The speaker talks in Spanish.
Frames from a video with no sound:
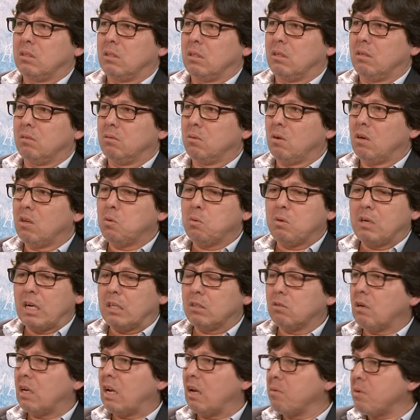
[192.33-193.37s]
No hay un
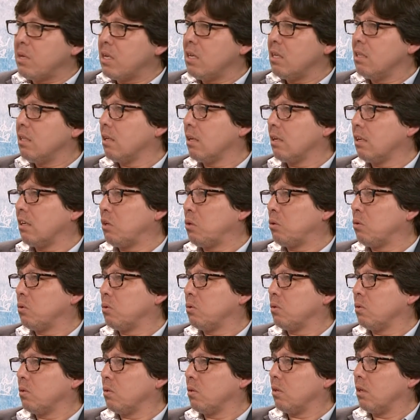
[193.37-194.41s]
canto a la vida, no,
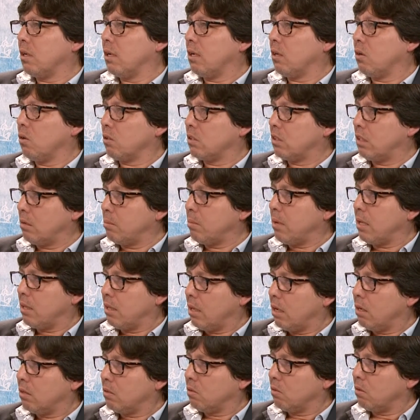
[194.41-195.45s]
los temas
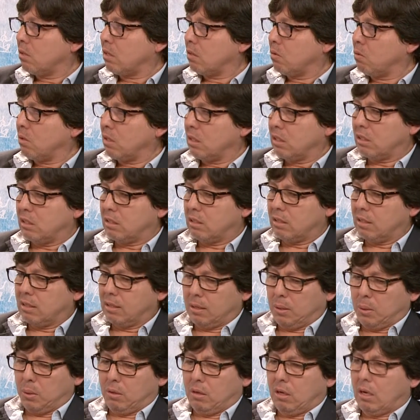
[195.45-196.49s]
de él son recurrentes
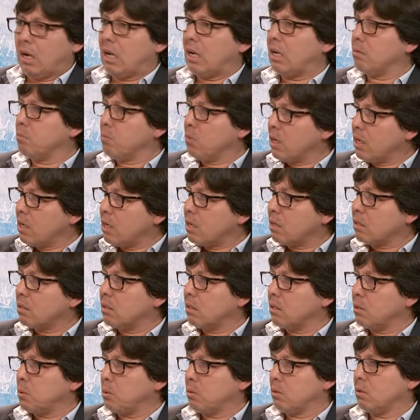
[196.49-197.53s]
a la
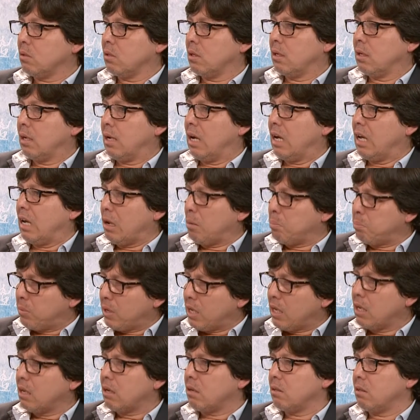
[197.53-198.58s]
muerte, ¿no? a la
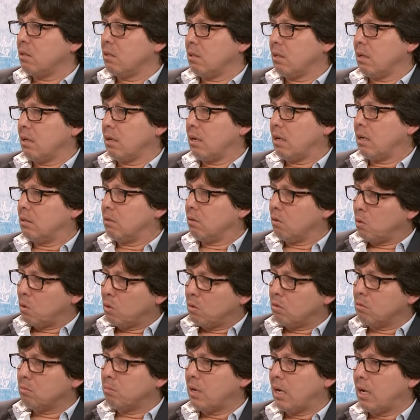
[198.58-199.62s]
pérdida, al
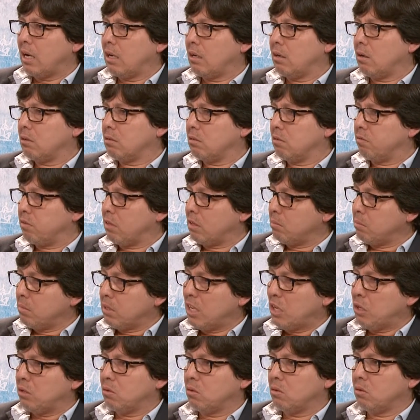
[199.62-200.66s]
dolor humano, al
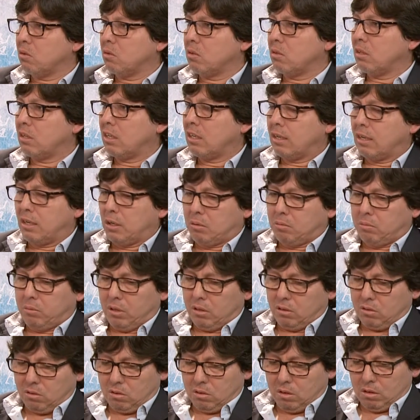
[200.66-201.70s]
sufrimiento. Mm.
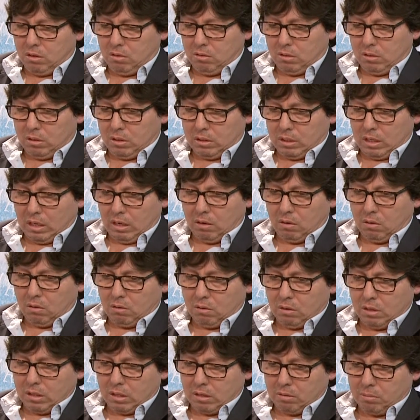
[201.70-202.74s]
Por eso hay un trabajo
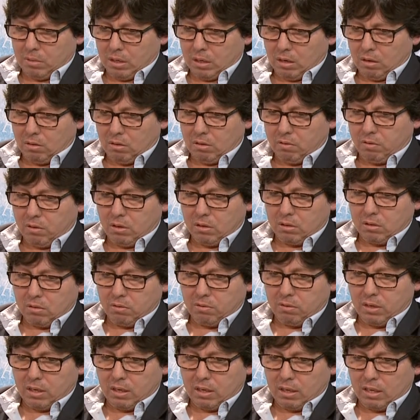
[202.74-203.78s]
con el que me gradué en
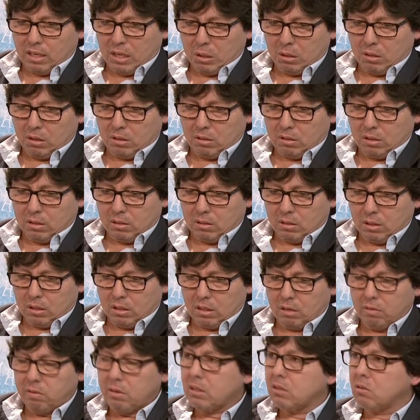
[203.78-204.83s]
filosofía, es este
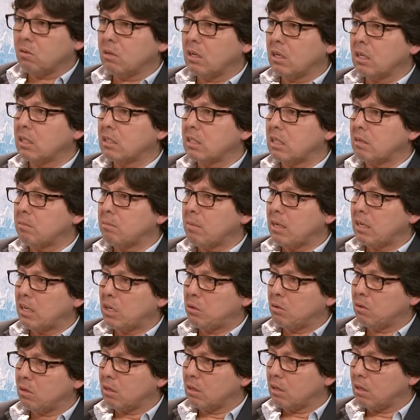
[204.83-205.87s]
Desventura en Extramares,
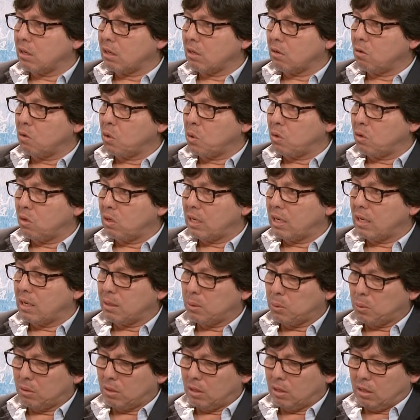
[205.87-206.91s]
¿no? que recojo la,
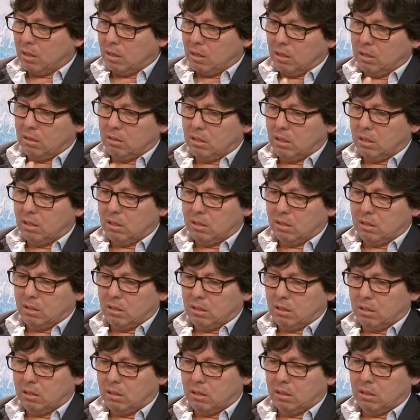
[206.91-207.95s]
este,
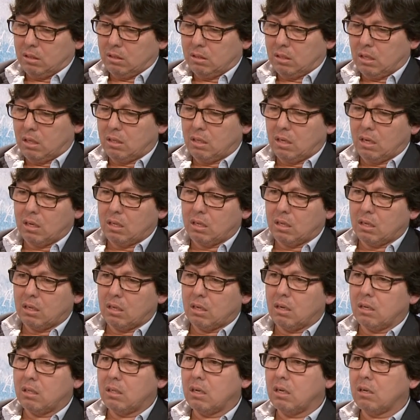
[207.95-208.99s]
este, esta idea de
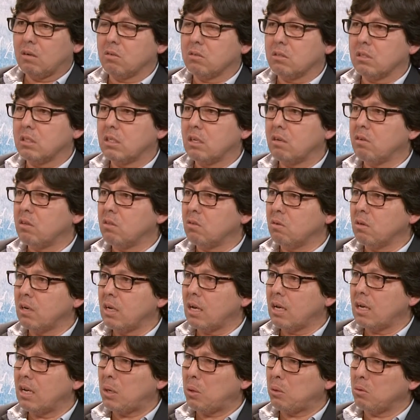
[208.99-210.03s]
Hegel de la conciencia
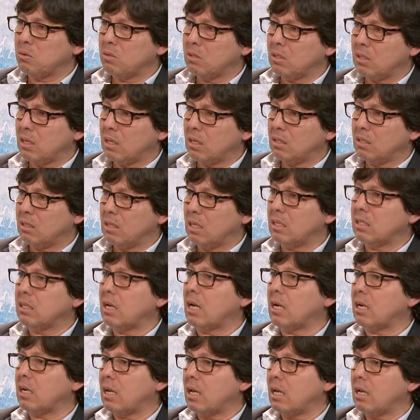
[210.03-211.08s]
desventurada, la conciencia
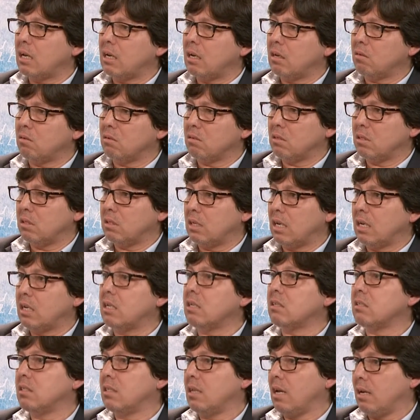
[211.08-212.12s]
desgarrada, la conciencia
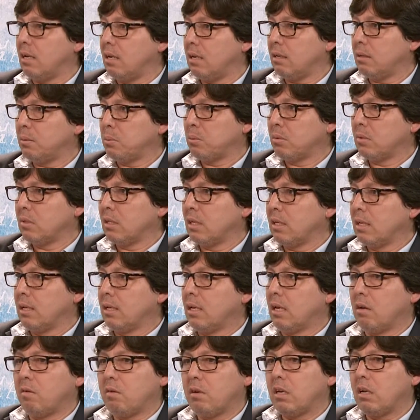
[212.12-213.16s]
cristiana,
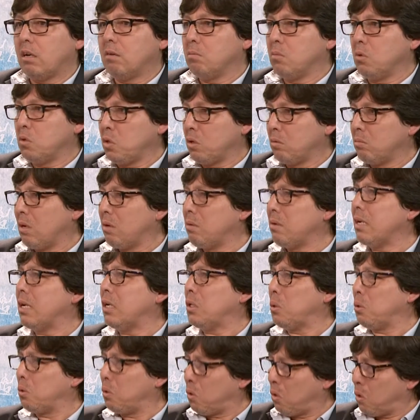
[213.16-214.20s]
que ve en el mundo más bien
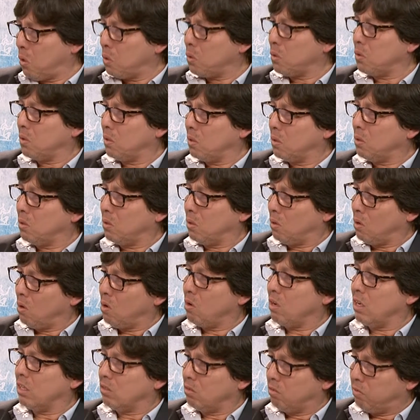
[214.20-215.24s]
el dolor, ¿no? el
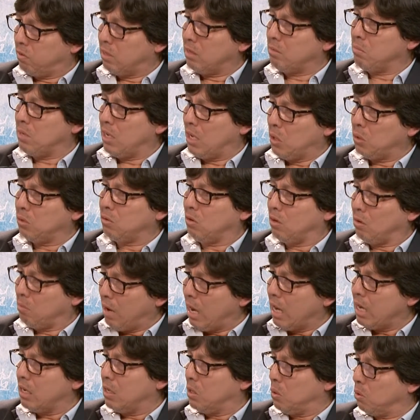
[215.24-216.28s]
dolor, el sufrimiento es
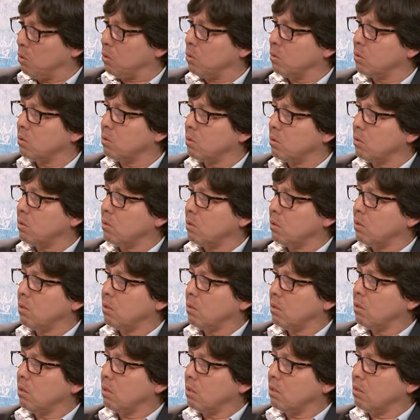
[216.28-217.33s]
válido. Mm.
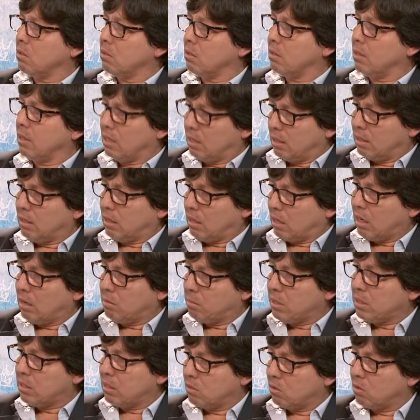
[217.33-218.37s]
¿no? Eh, eh,
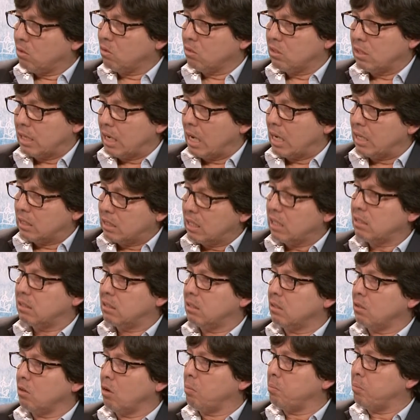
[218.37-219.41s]
realmente eso nos
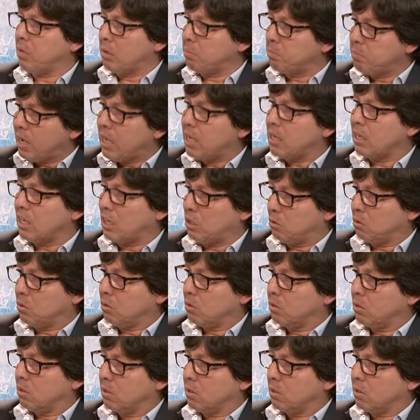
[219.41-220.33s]
enaltece, nos prepara. ¿no?